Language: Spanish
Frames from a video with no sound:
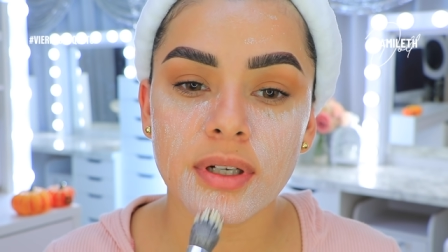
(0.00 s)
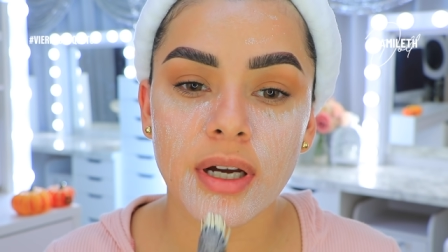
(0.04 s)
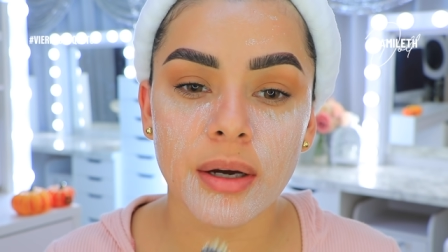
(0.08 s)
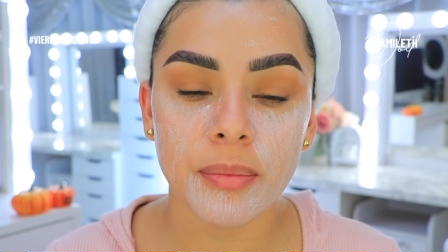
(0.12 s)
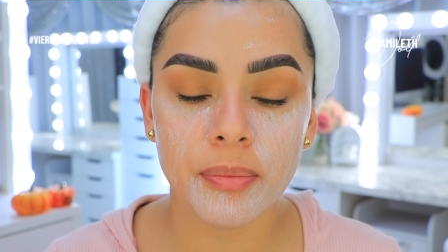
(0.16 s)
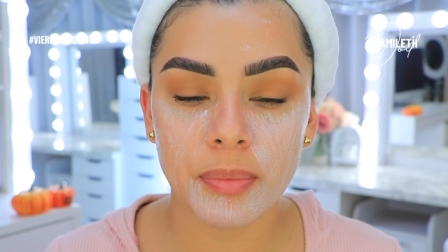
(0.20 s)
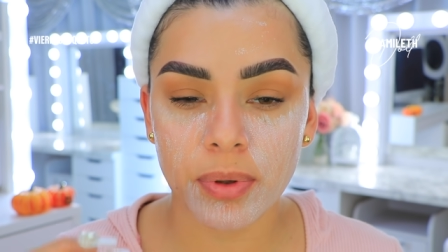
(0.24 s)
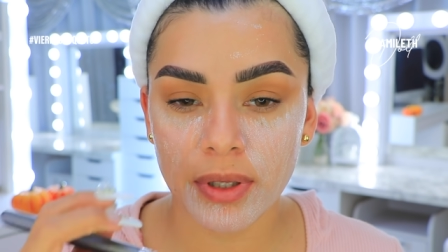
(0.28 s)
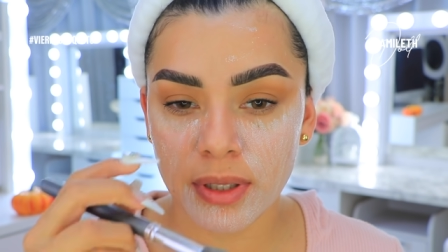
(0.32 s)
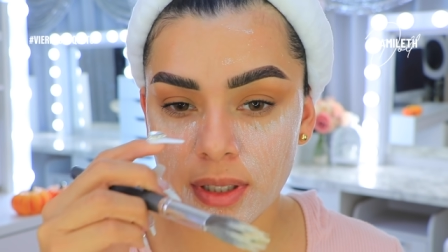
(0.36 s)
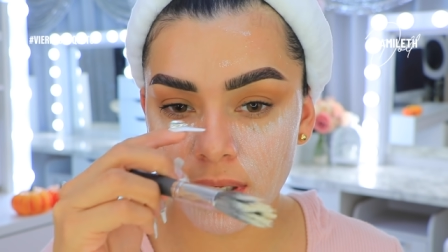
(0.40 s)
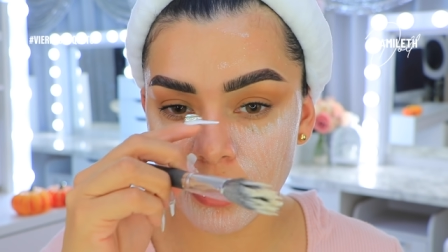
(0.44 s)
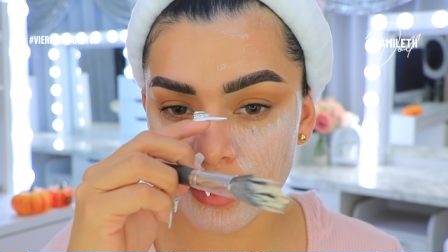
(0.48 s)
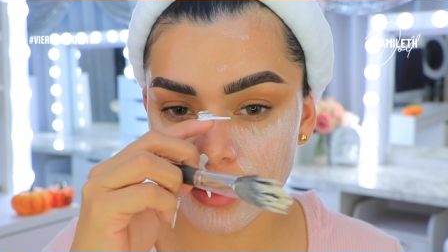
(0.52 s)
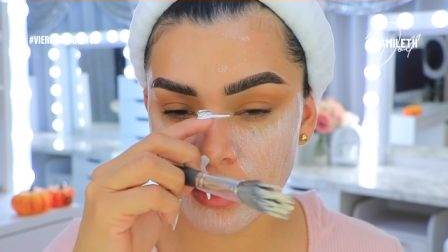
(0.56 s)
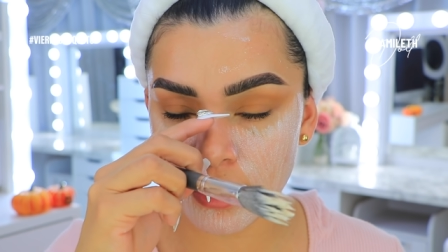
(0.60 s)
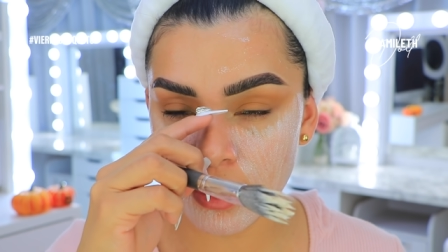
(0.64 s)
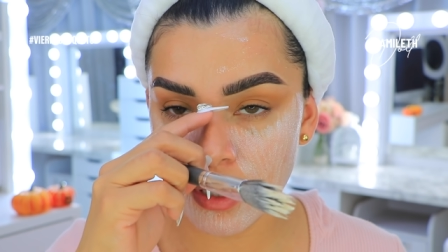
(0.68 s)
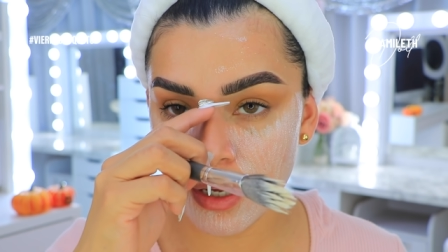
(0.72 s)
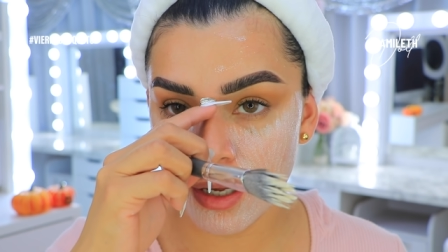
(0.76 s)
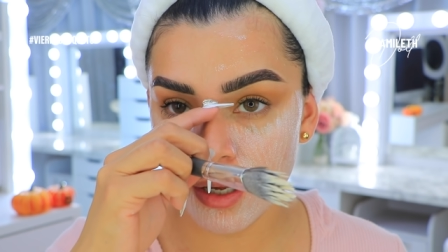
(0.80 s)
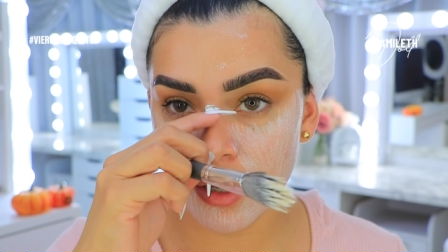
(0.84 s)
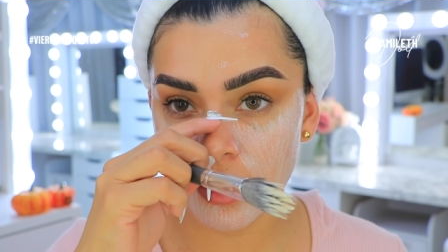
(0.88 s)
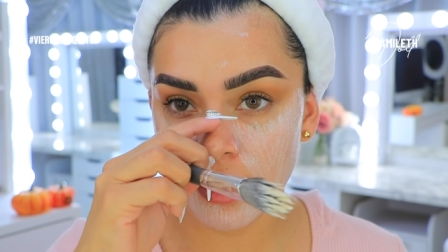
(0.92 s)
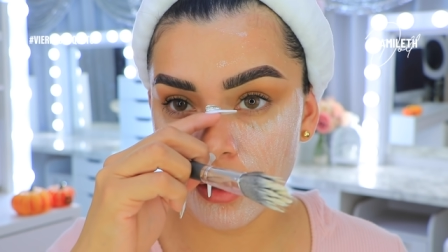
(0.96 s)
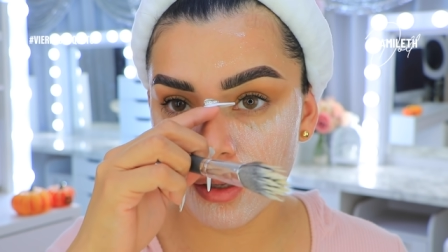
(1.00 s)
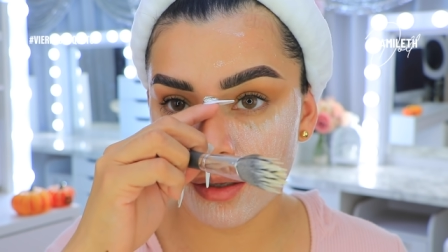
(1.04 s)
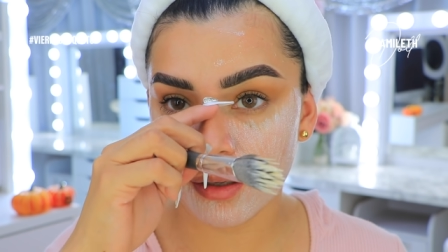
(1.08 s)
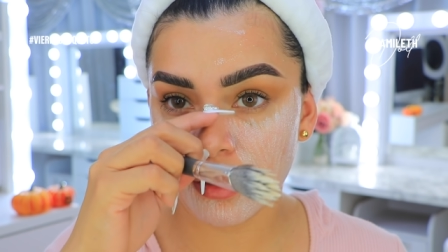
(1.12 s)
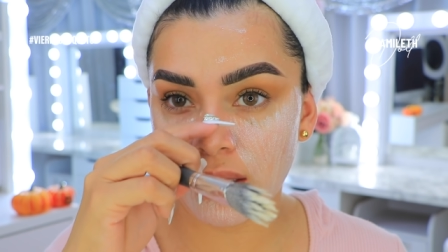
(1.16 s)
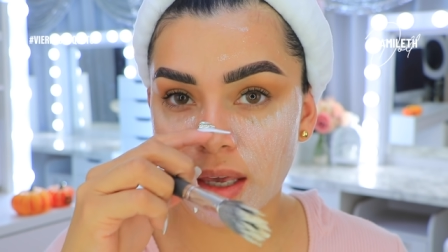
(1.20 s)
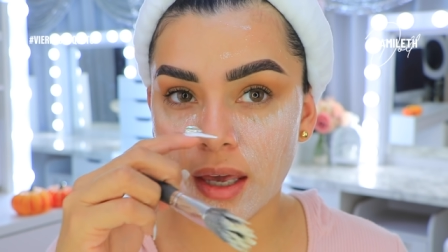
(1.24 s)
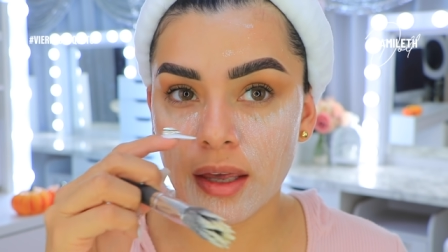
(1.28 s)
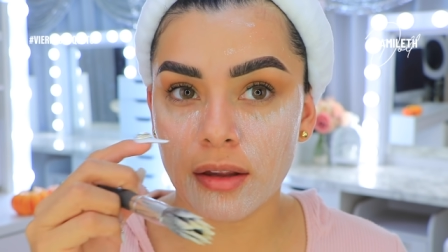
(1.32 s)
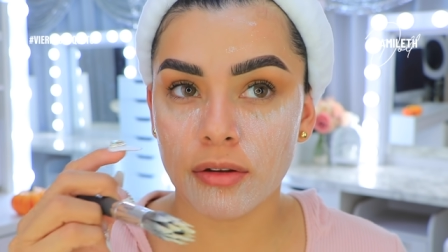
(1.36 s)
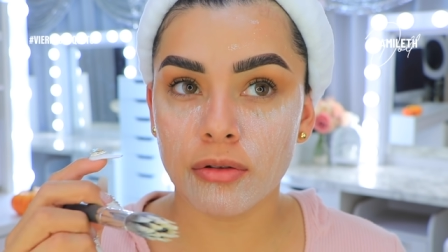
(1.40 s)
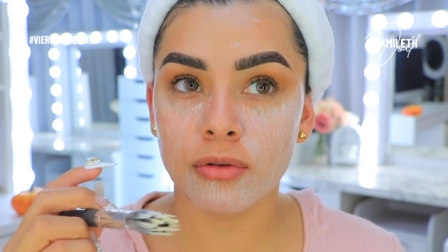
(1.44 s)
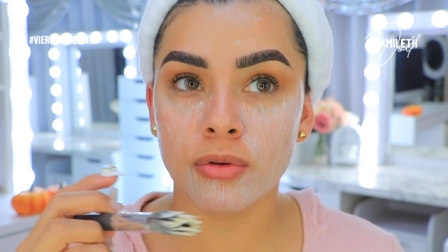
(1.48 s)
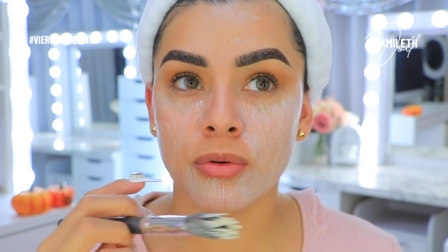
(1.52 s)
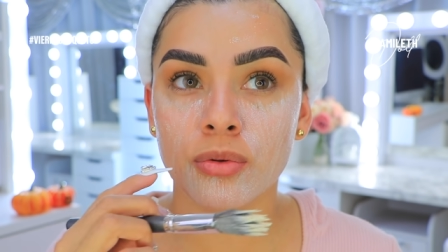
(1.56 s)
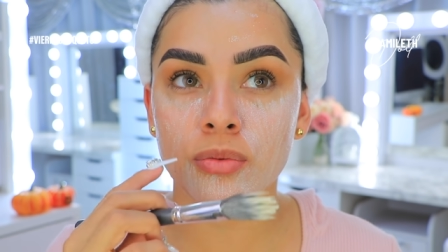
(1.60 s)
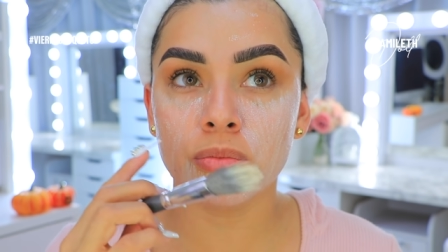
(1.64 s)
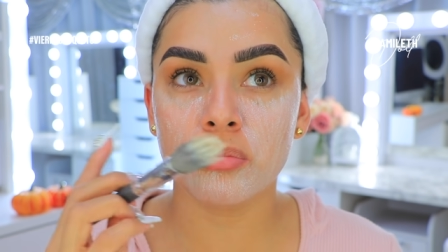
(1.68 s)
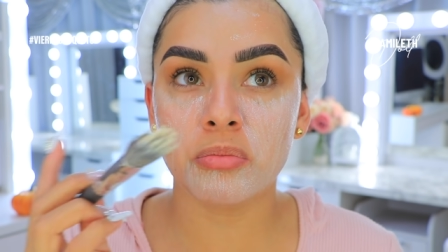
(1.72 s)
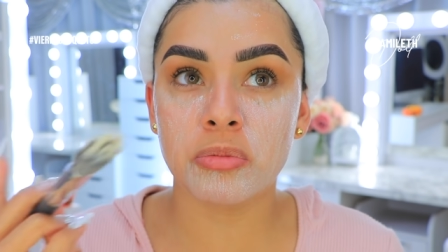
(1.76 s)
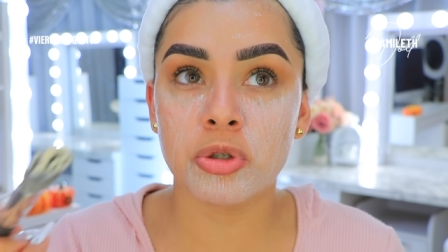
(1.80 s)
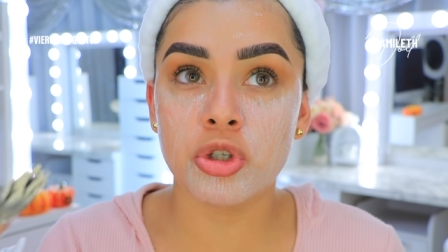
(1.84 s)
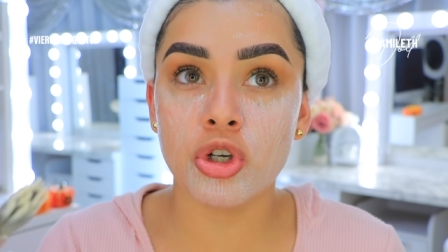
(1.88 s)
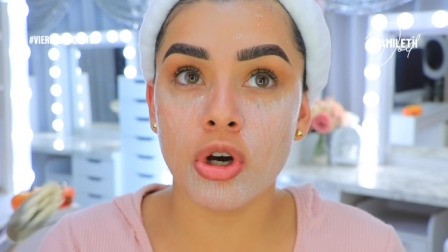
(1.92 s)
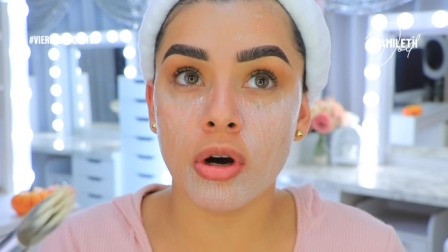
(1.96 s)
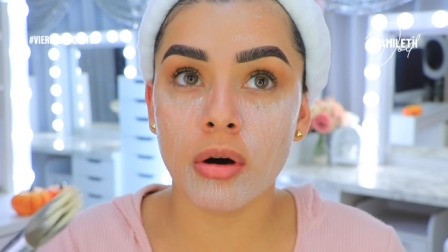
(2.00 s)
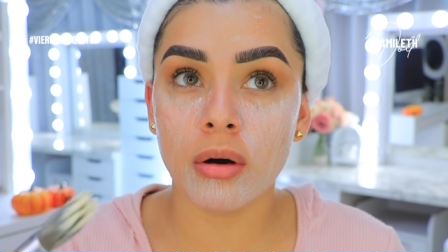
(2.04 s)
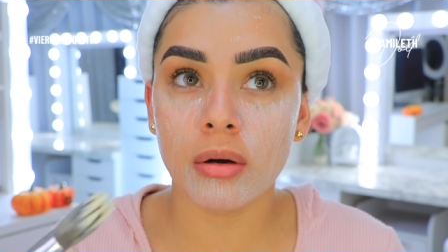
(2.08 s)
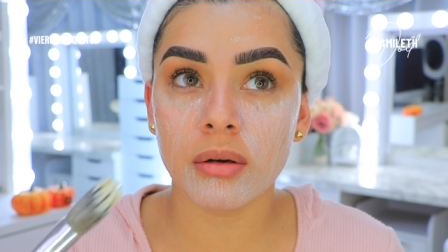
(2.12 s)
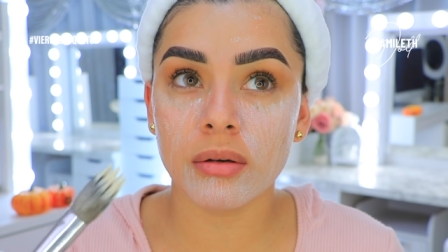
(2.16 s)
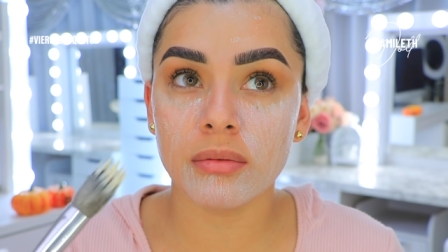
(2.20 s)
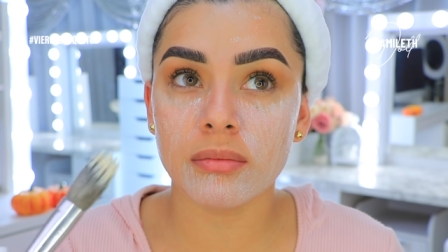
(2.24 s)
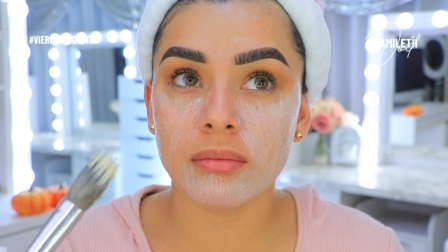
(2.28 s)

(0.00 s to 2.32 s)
capitas que mm, yo